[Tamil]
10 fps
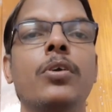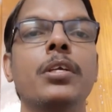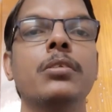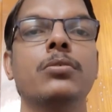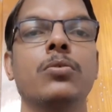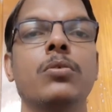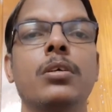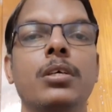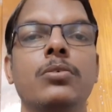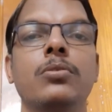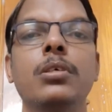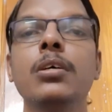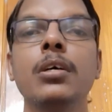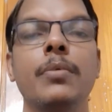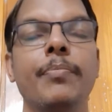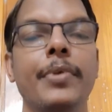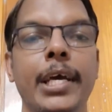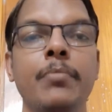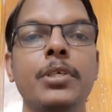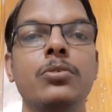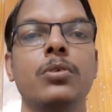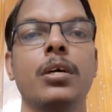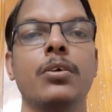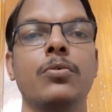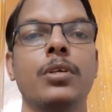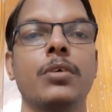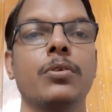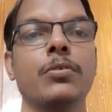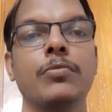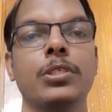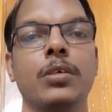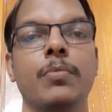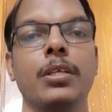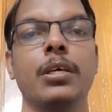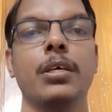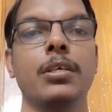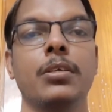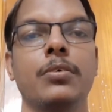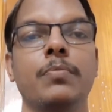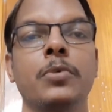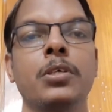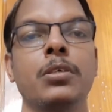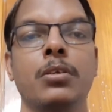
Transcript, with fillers: பாடி அண்ட் சோலுக்கு அது வந்து டேமேஜ் உண்டாகக்கூடிய ஒரு விஷயமாக தான் இருக்கும்